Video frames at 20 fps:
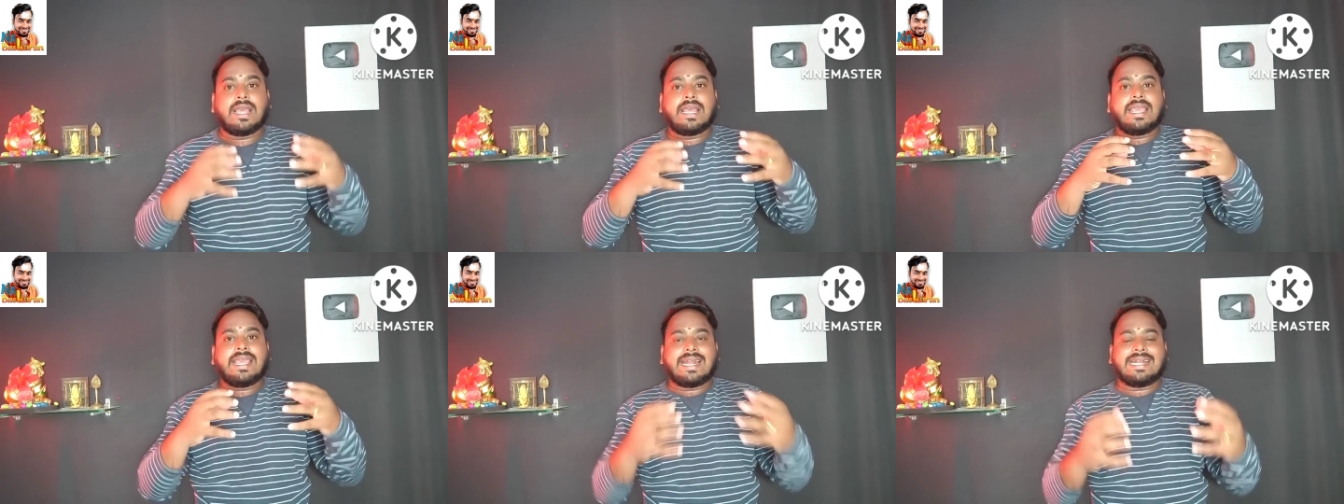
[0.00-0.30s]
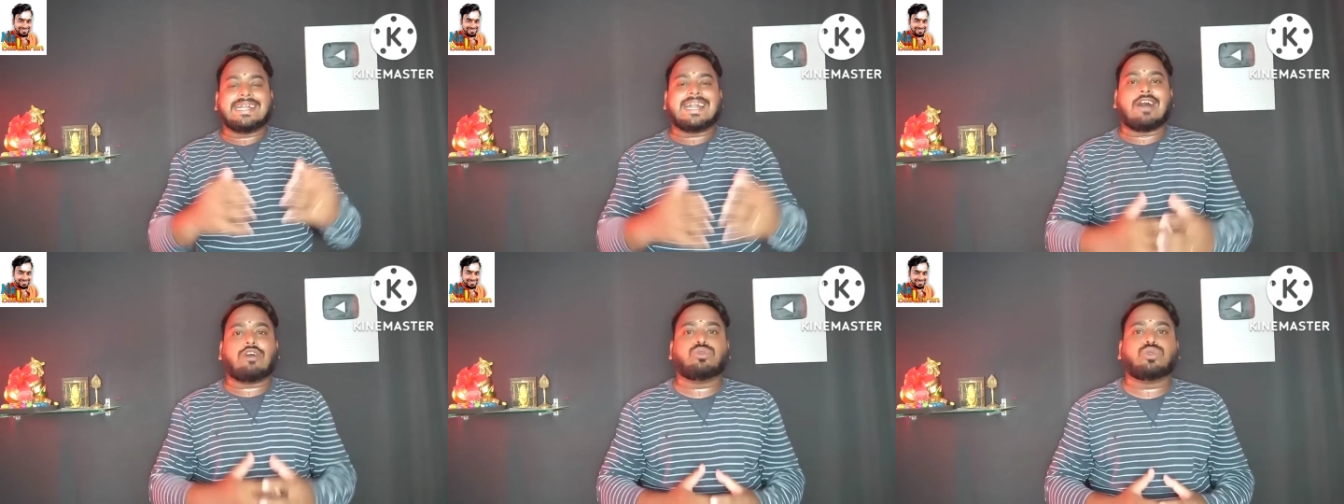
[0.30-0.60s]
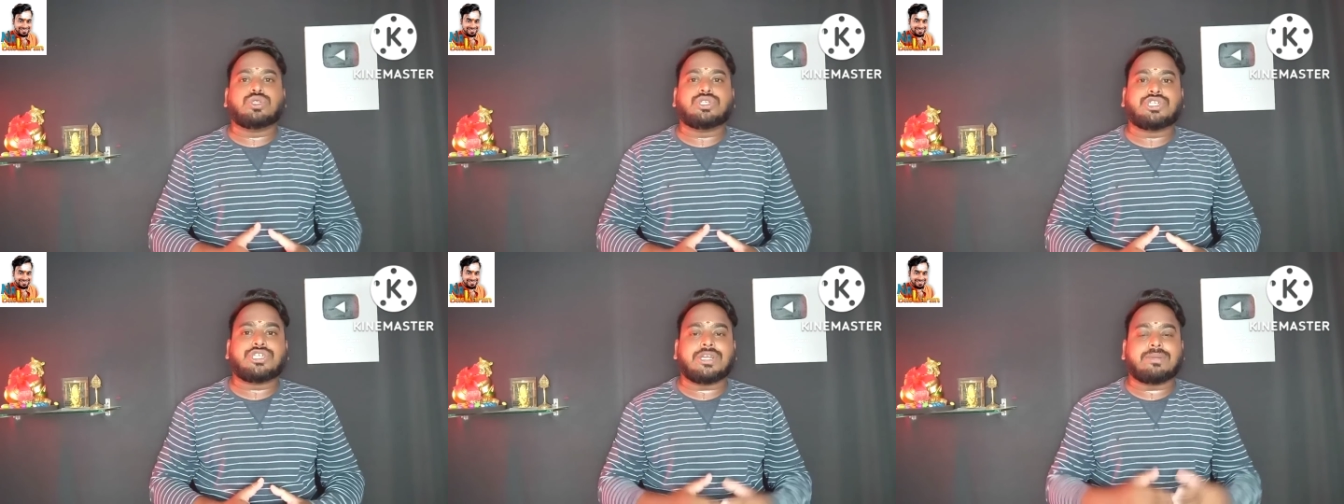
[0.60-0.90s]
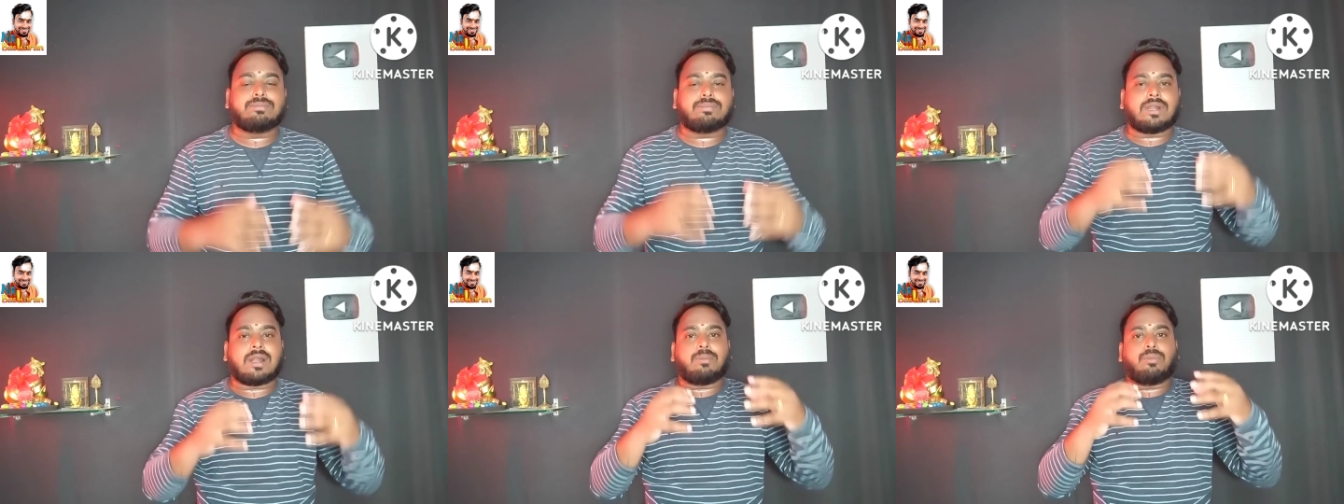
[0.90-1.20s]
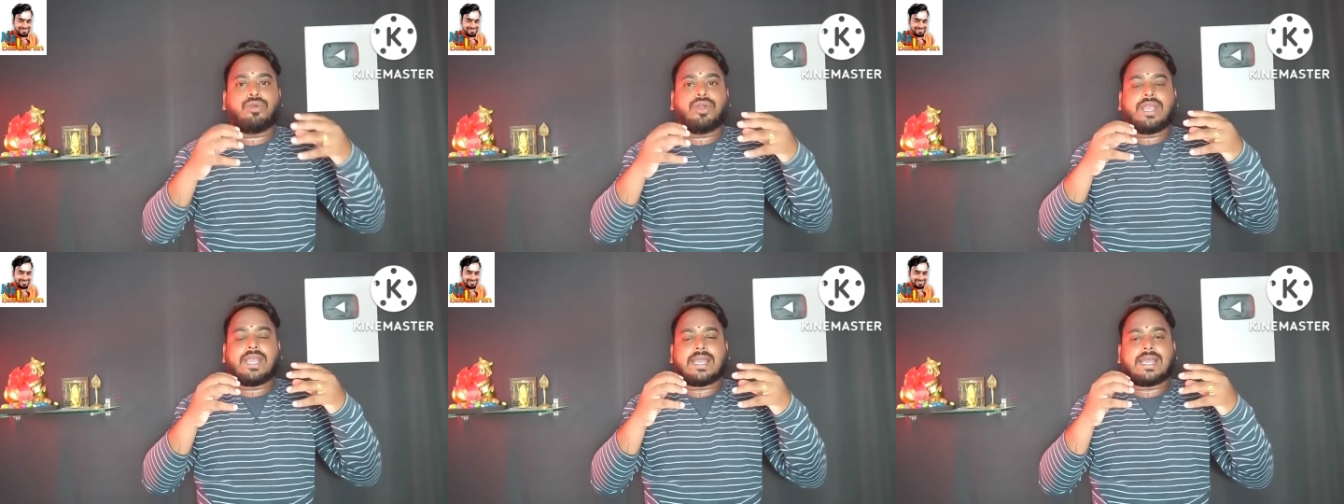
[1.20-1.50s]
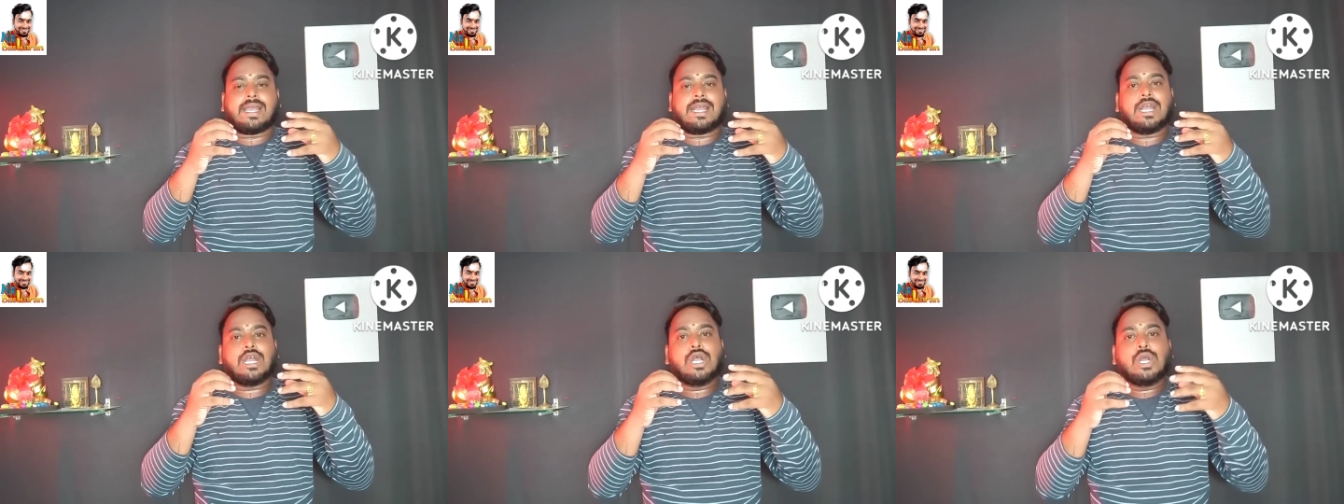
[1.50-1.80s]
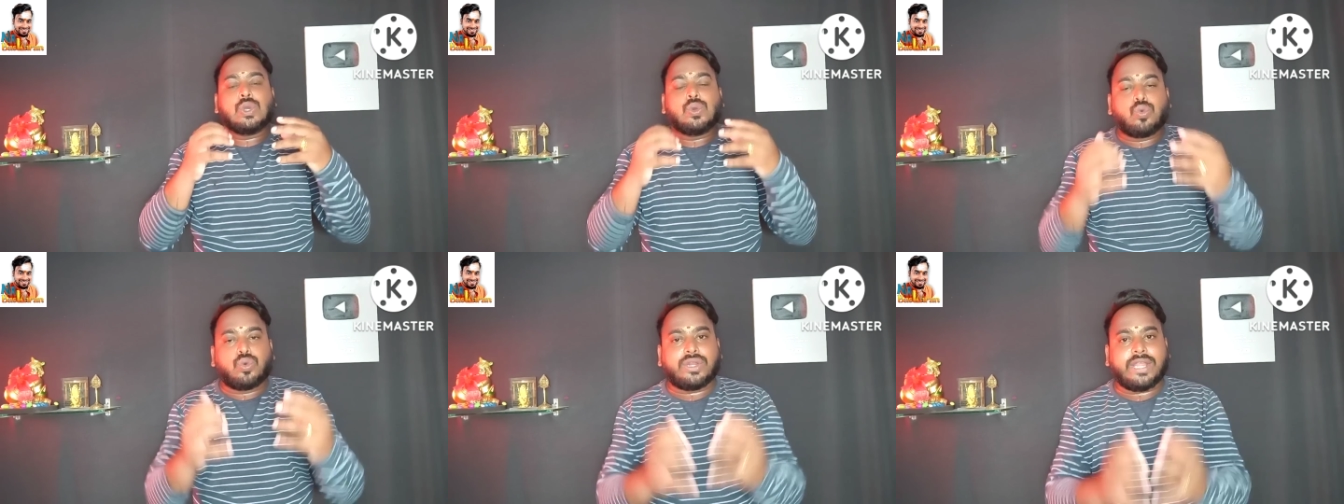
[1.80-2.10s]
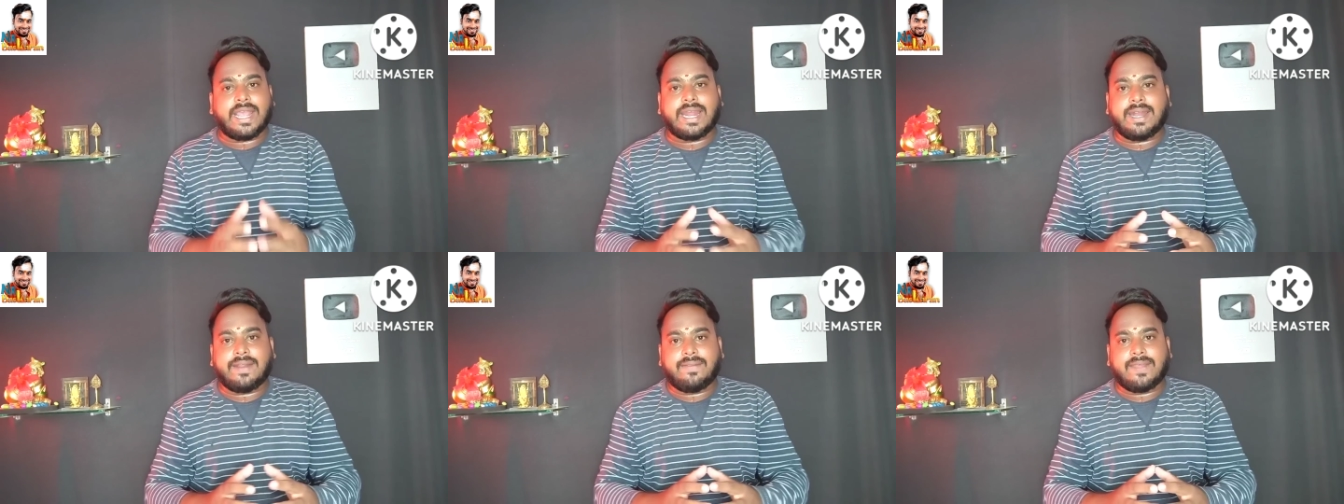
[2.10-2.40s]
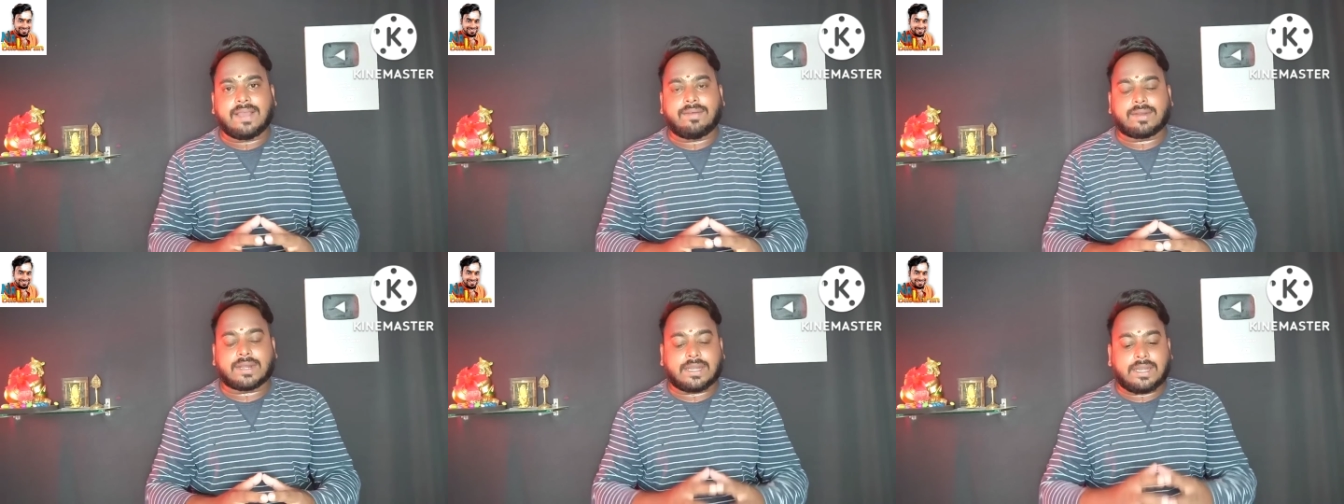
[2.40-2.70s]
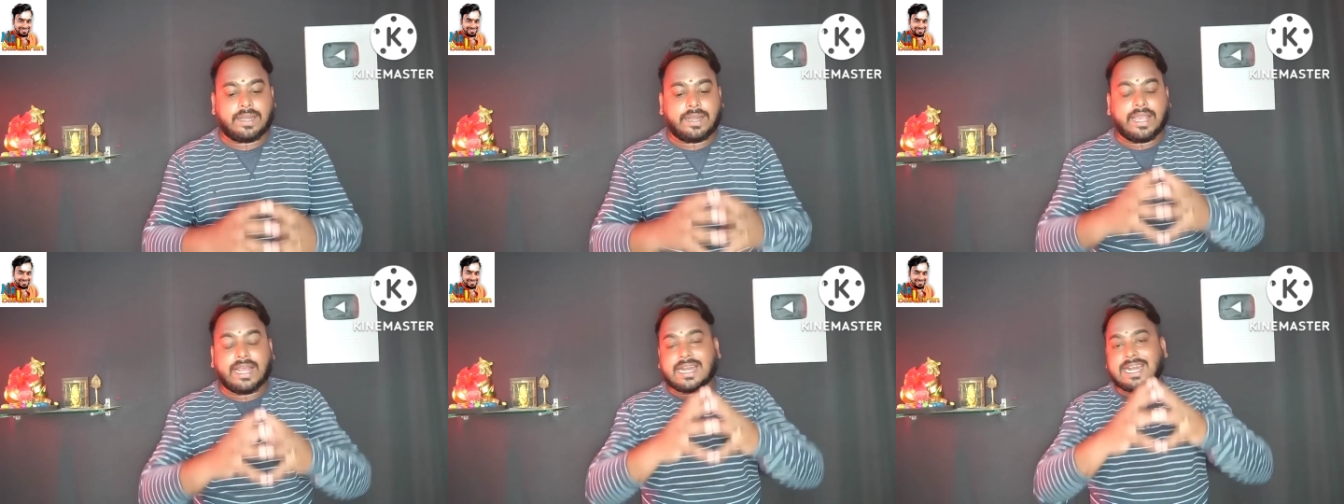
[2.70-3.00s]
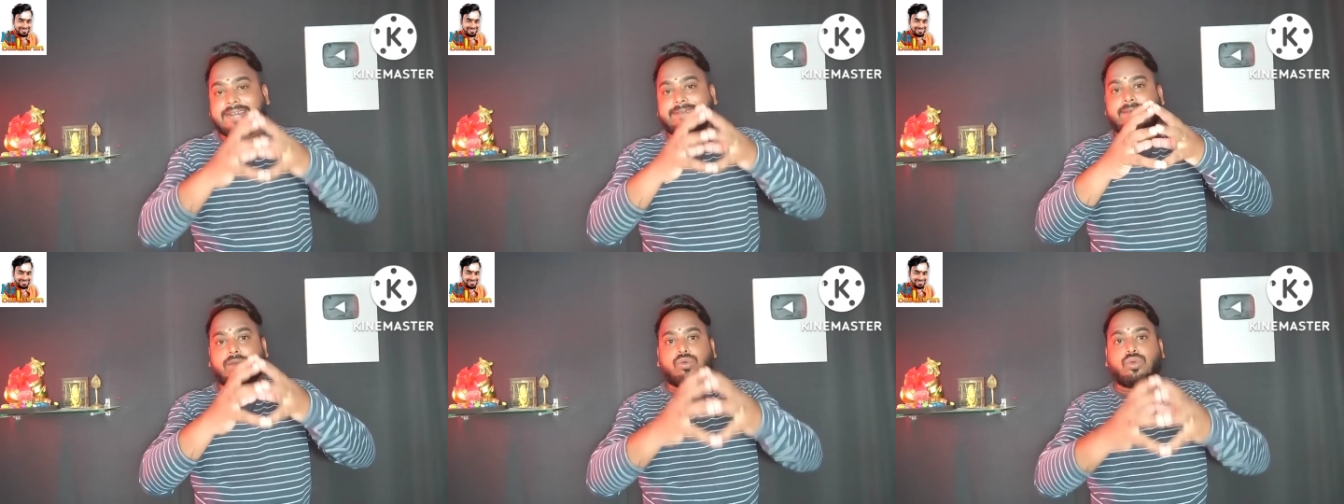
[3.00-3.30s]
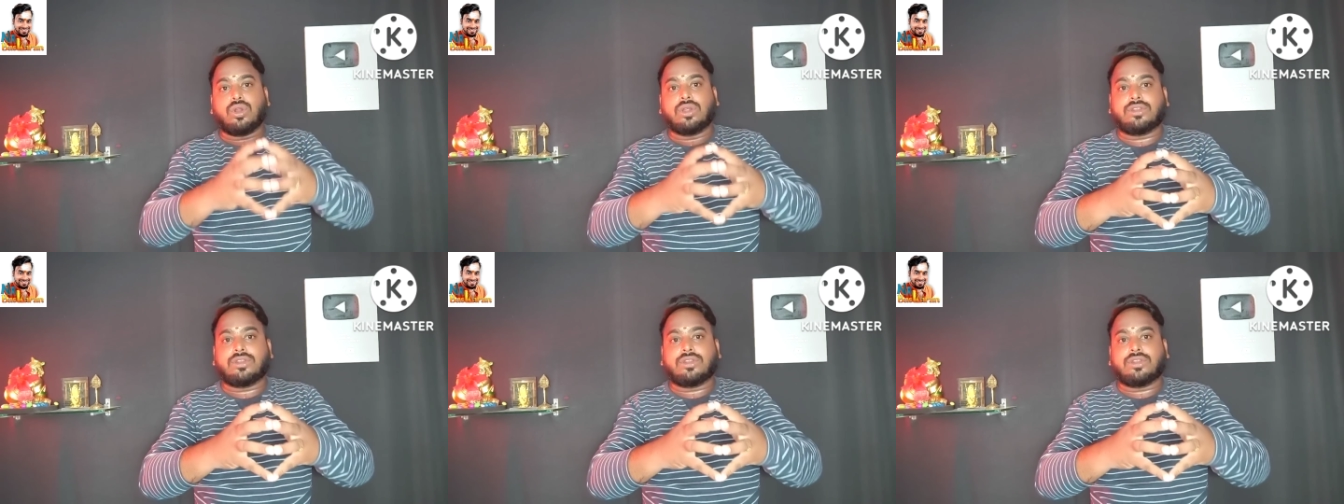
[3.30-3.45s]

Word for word: இரண்டாவது விஷயம் நம்முடைய உதயநிதி அவர்கள் ஏற்கனவே உங்களுக்கு